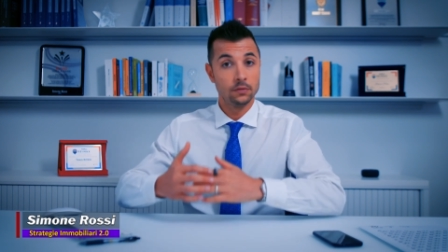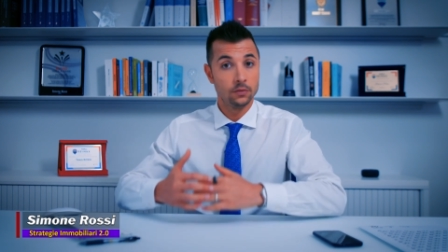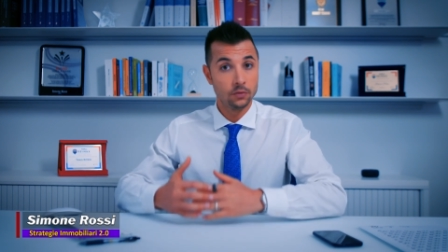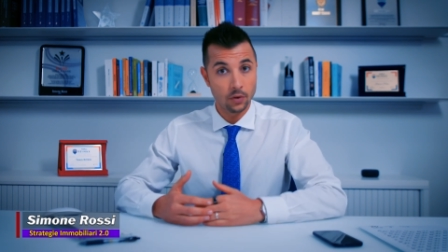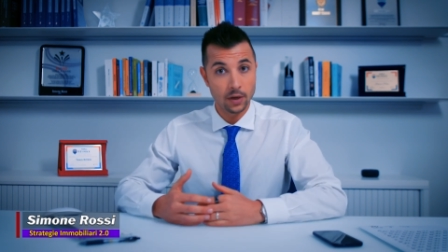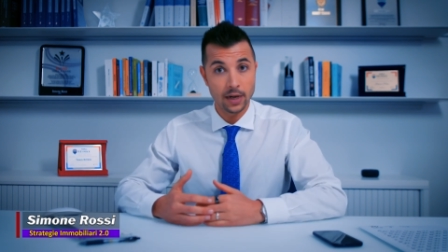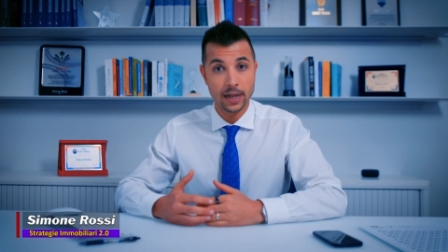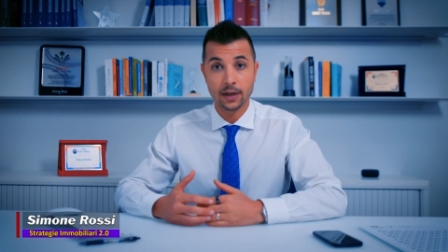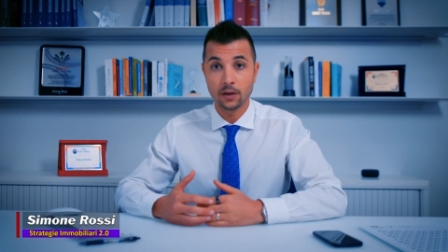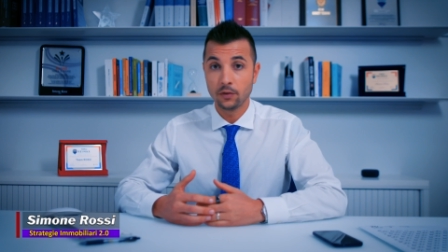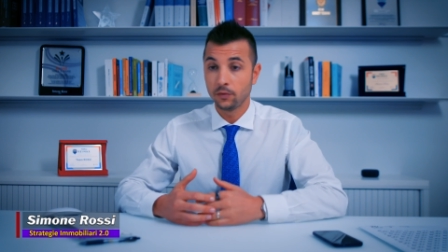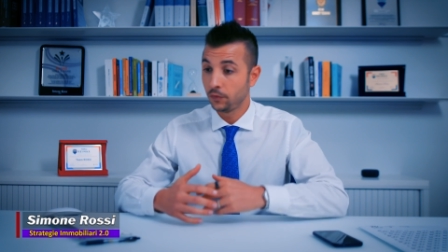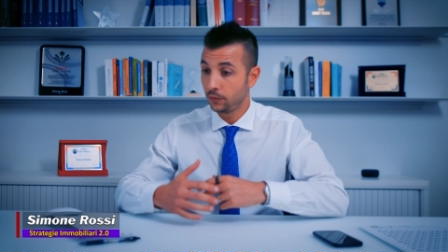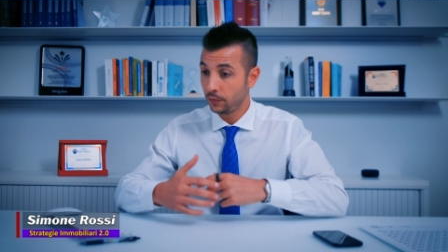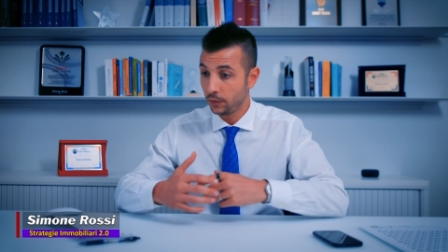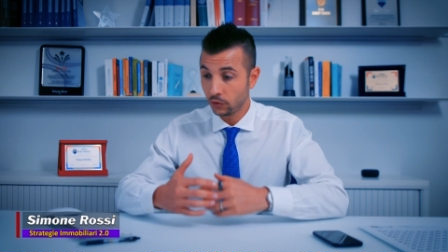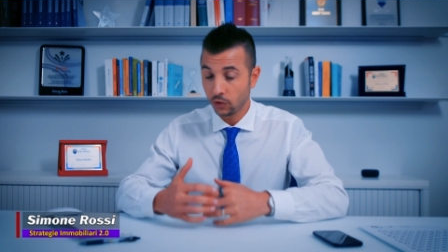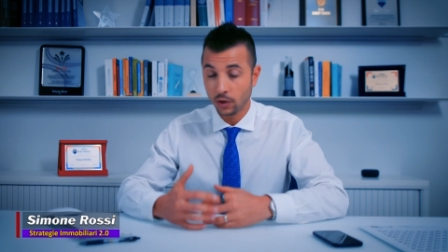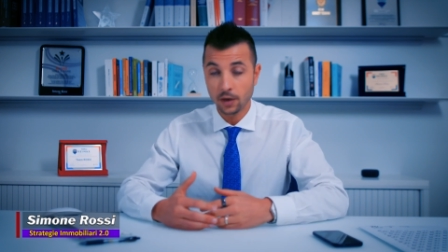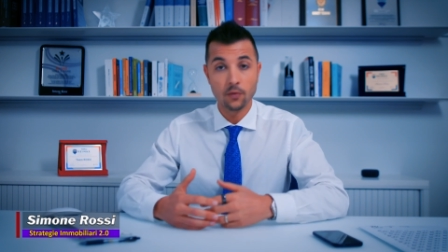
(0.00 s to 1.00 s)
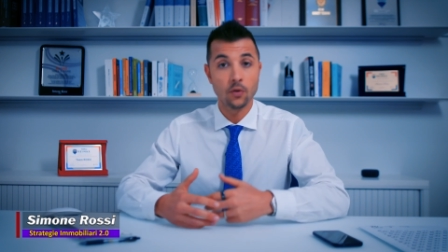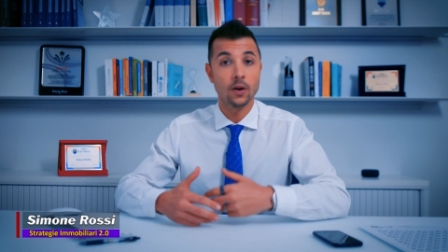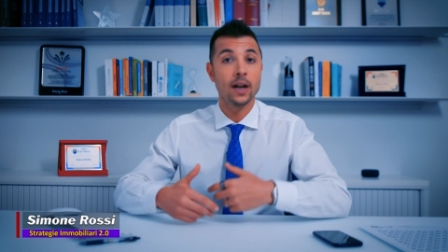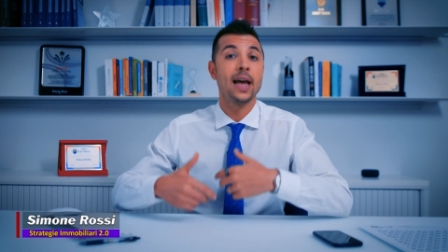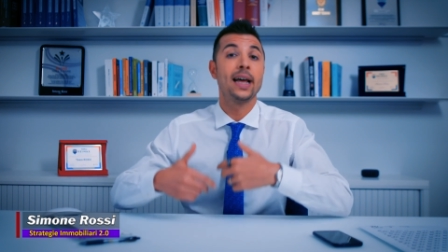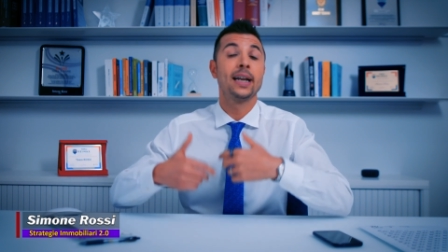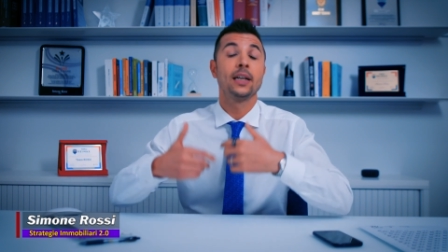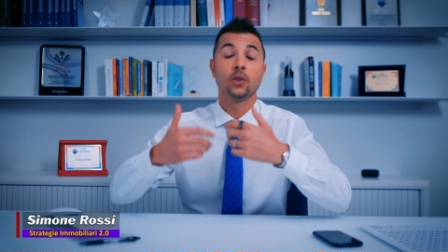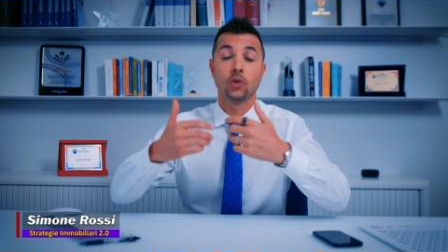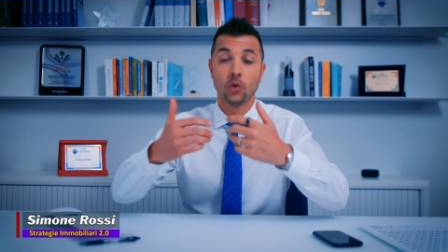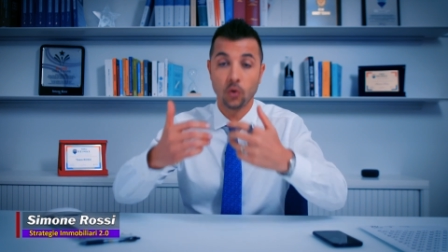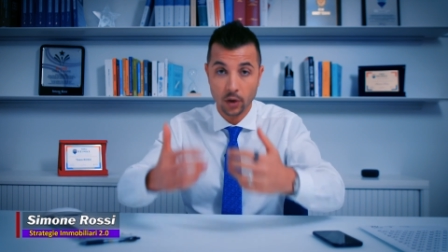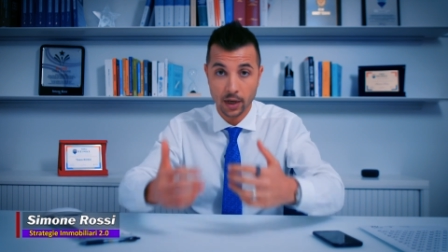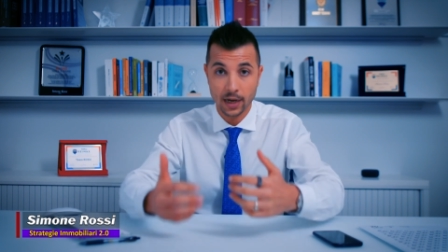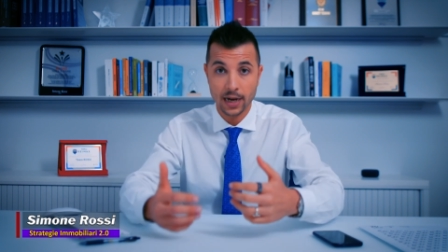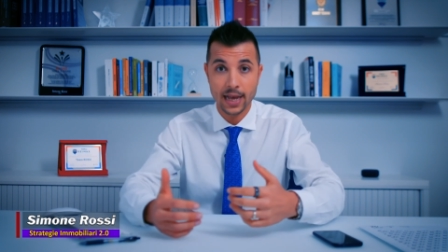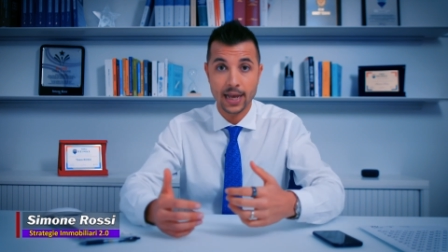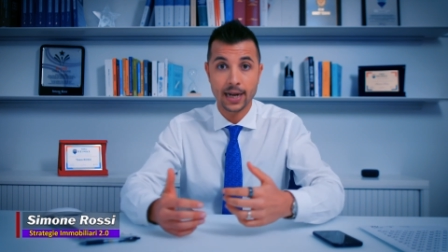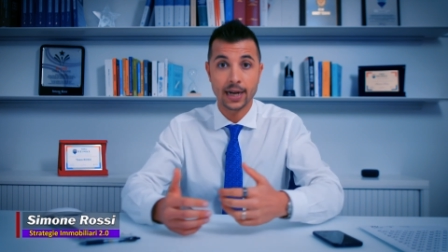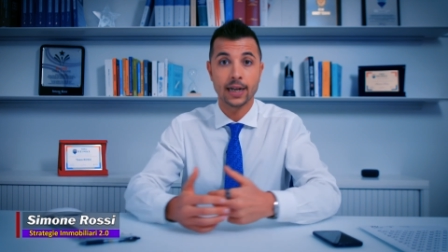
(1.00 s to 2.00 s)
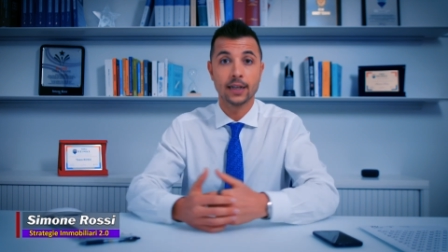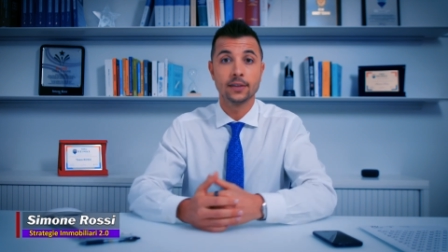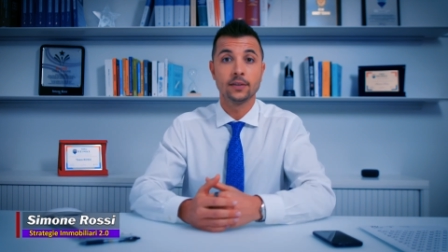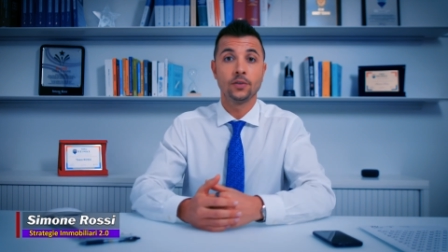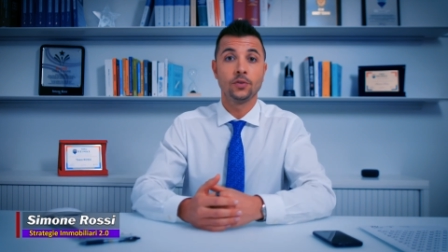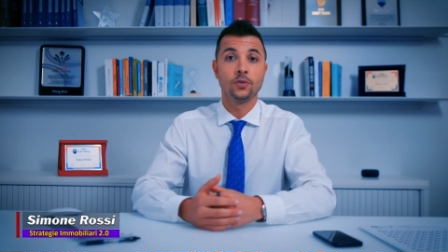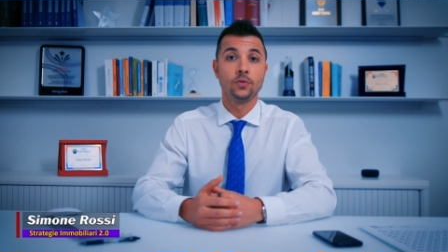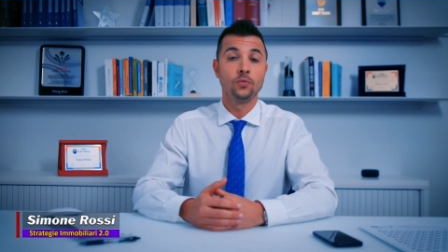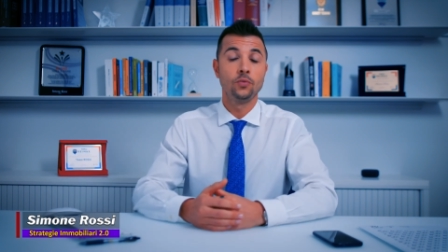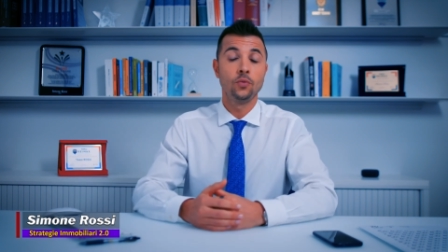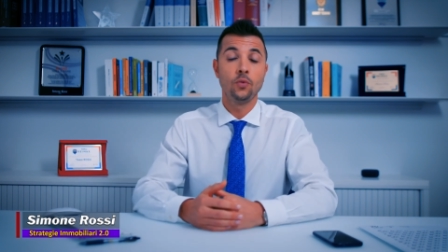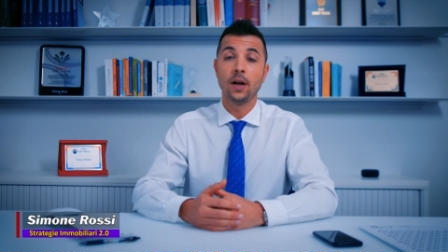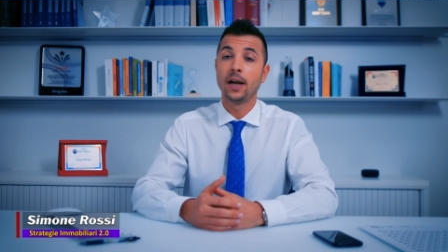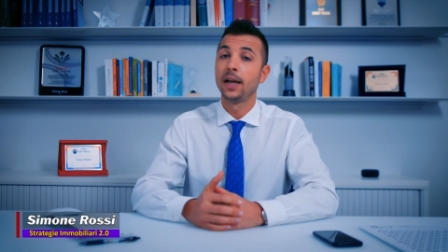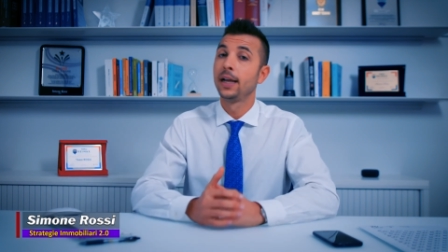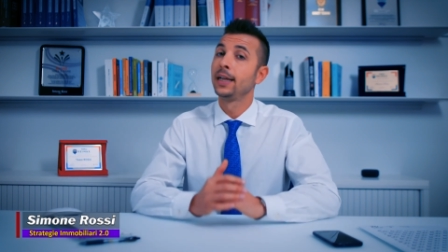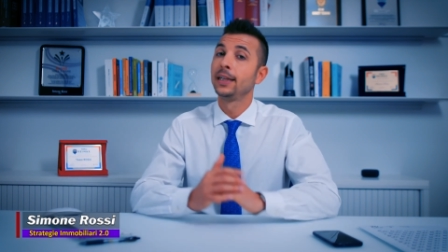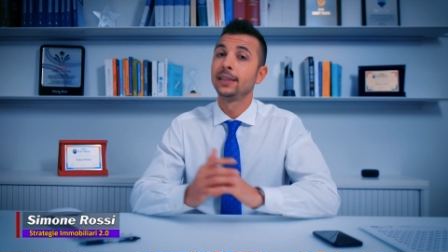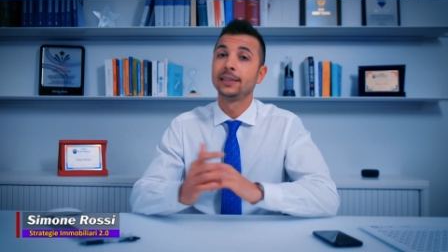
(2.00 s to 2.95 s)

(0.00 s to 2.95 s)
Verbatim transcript: tornare in ufficio a lavorare, tornare a casa sua